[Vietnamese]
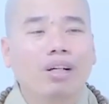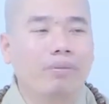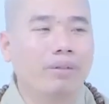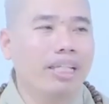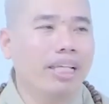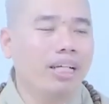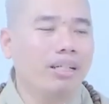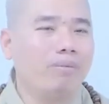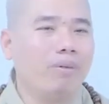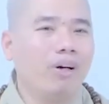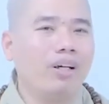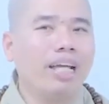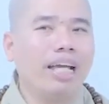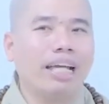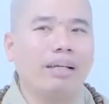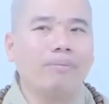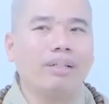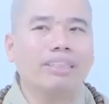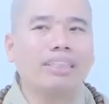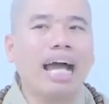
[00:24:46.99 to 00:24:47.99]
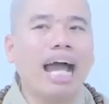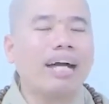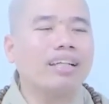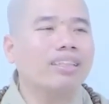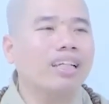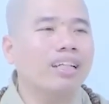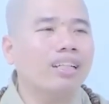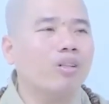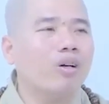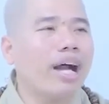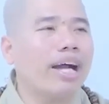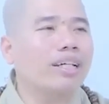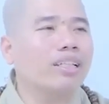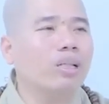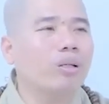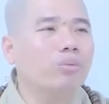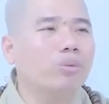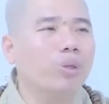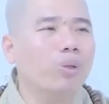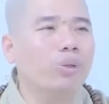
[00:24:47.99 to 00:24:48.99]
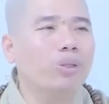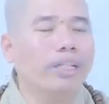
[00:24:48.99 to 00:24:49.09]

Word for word: còn bây giờ mỗi ngày mình tha thứ khoan dung